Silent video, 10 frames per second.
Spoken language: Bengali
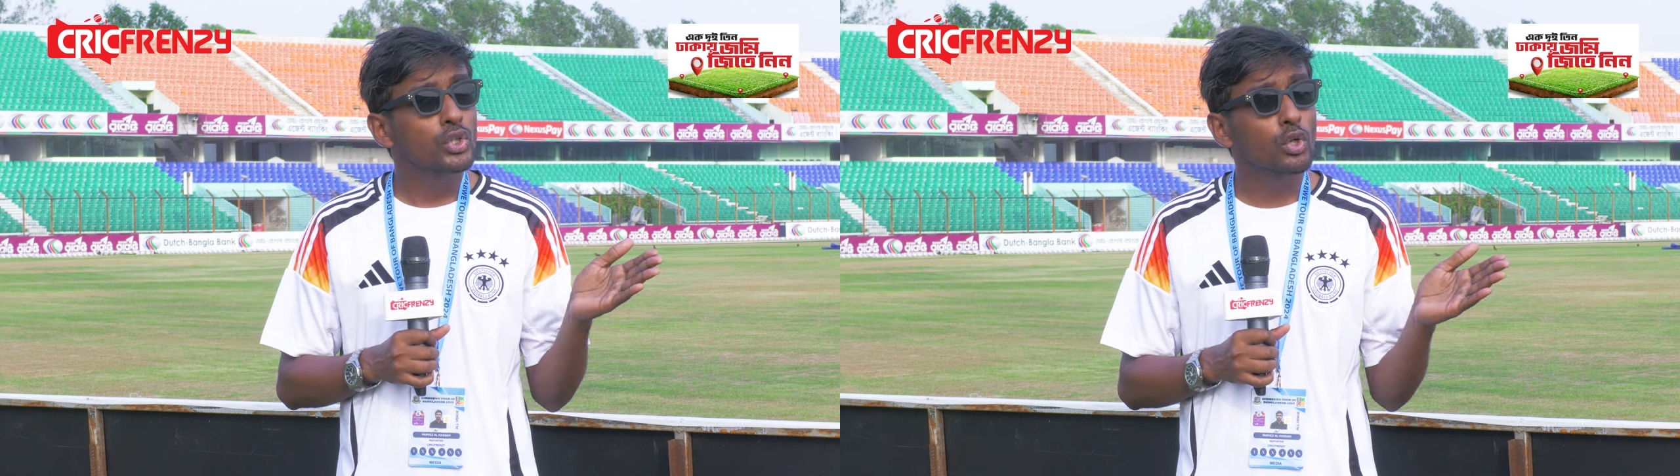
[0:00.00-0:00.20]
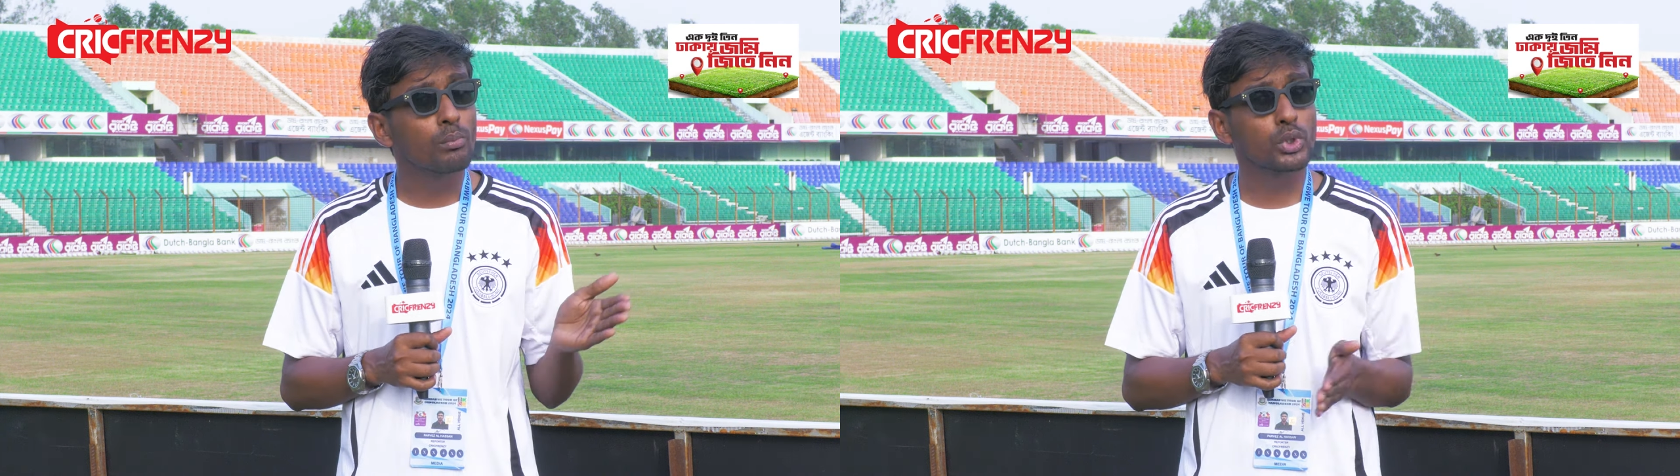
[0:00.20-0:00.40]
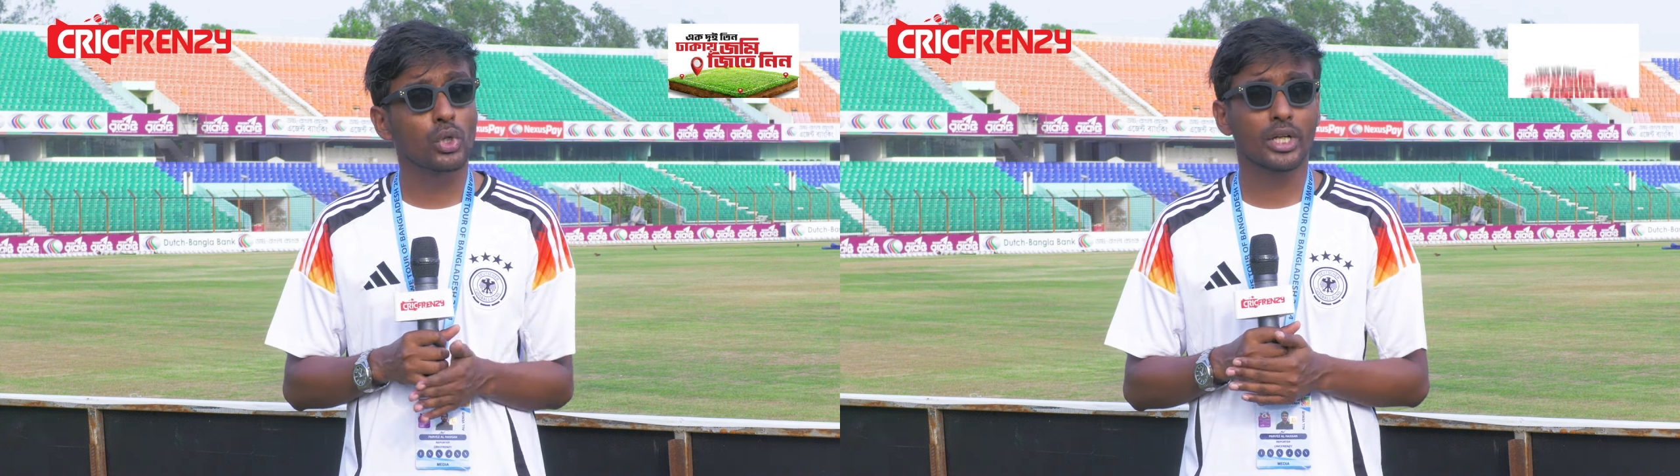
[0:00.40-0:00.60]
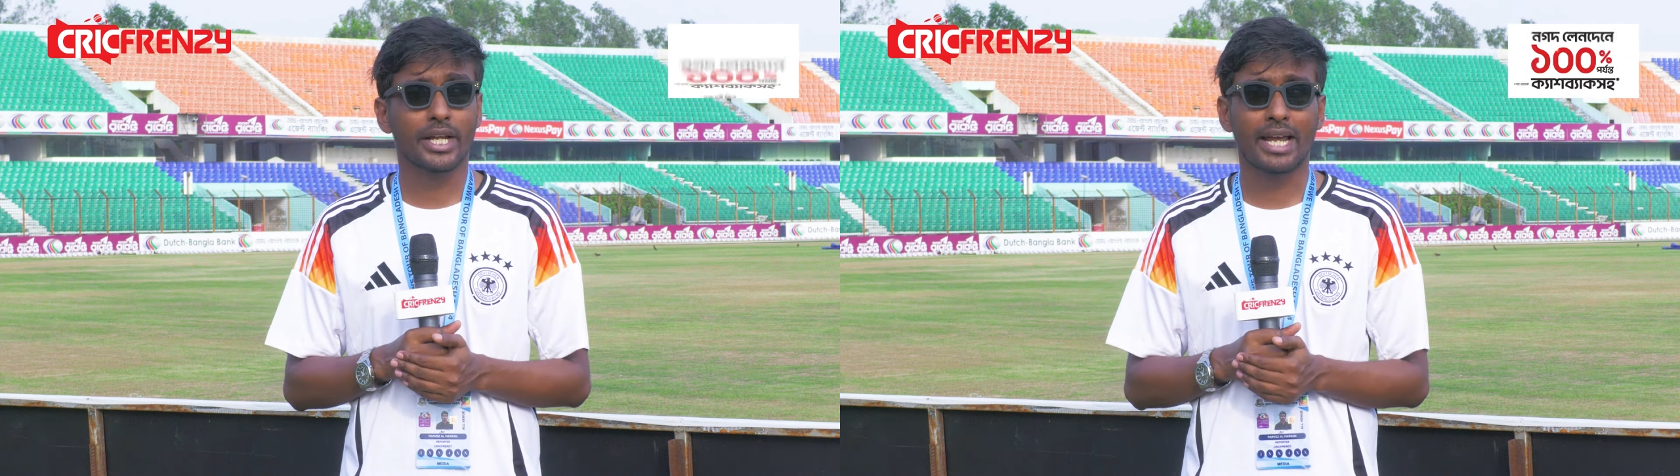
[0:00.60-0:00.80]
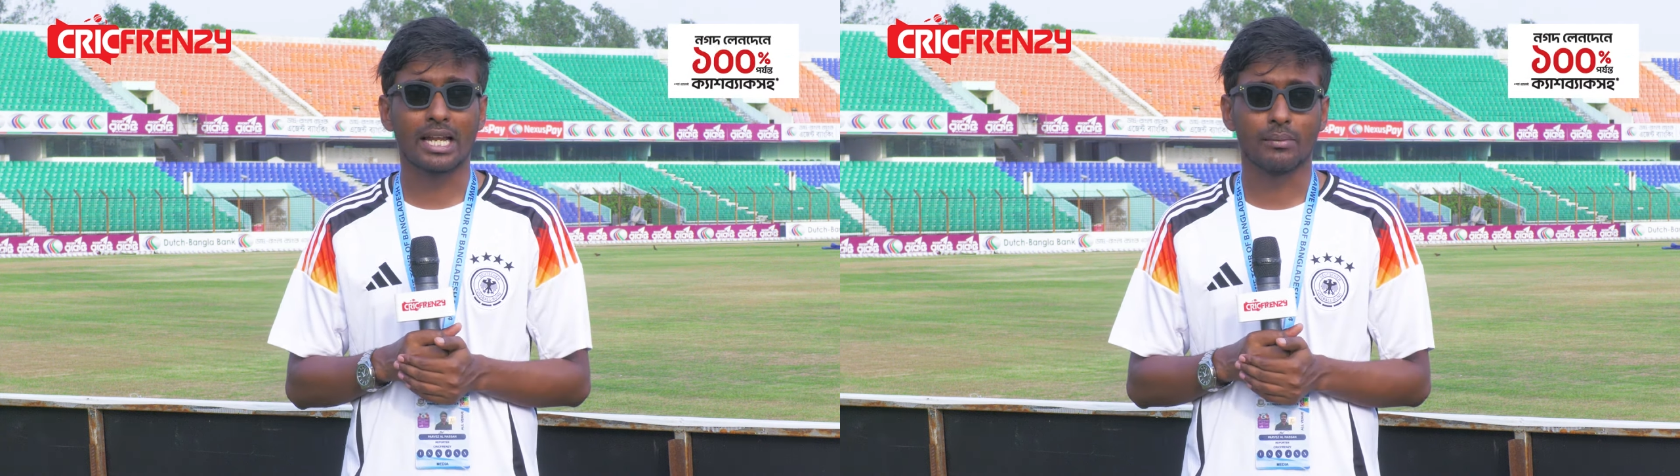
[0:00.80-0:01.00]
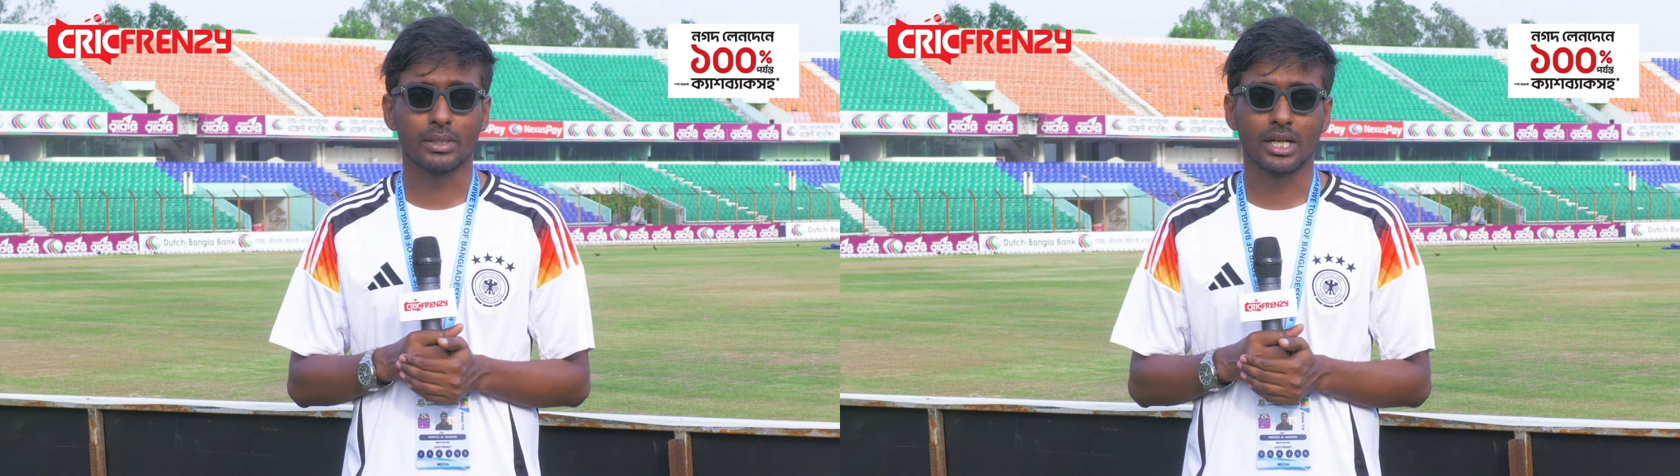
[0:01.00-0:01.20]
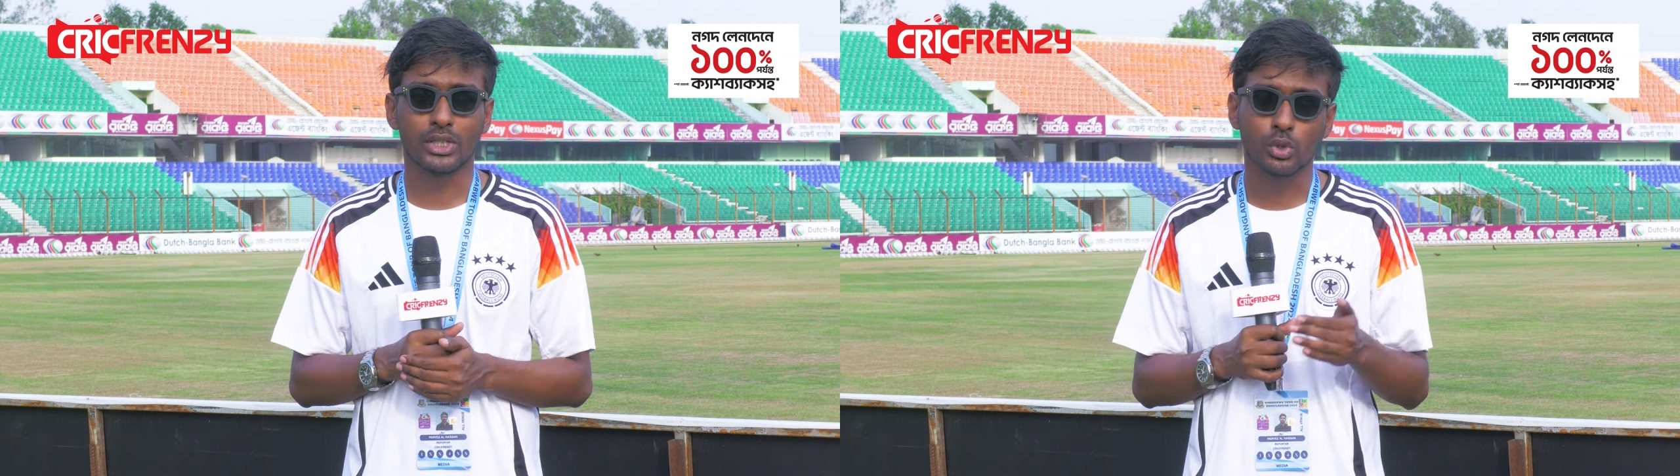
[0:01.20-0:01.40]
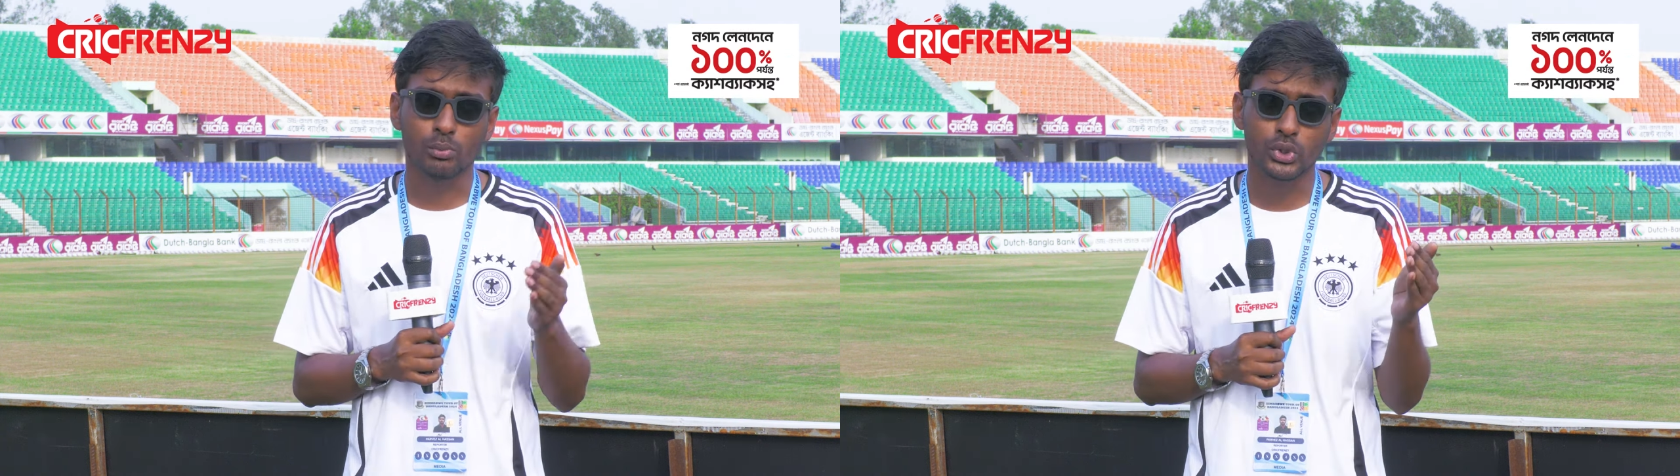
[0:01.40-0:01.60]
সৌম্য সরকারকে খেলাবেন আর
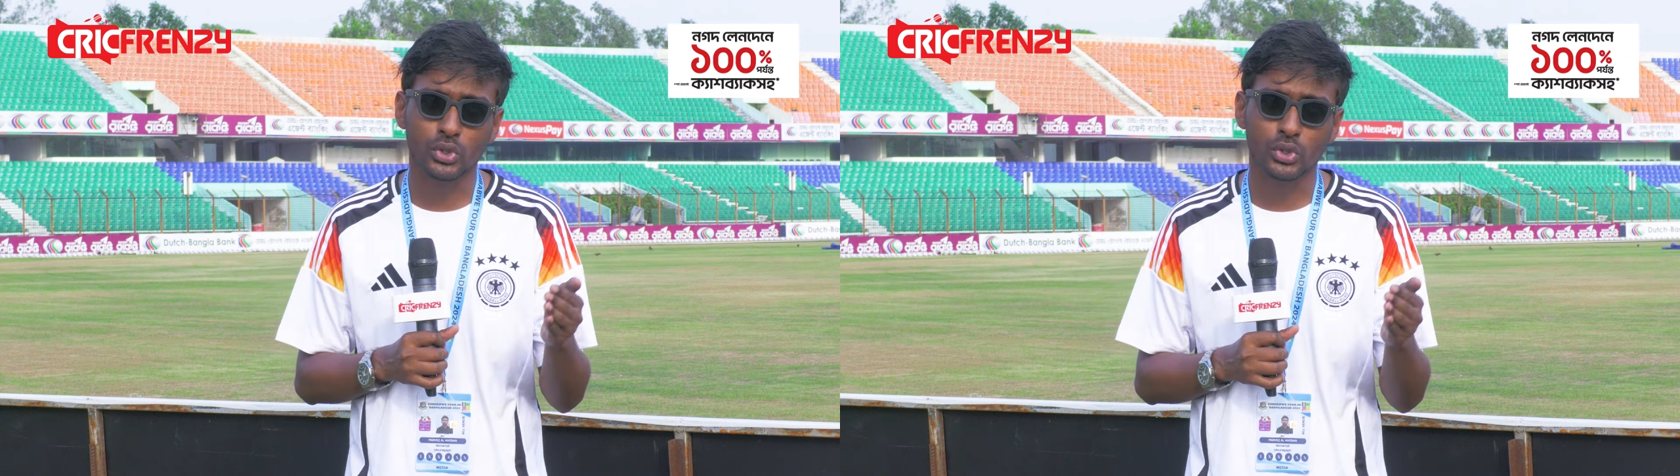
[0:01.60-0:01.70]
সৌম্য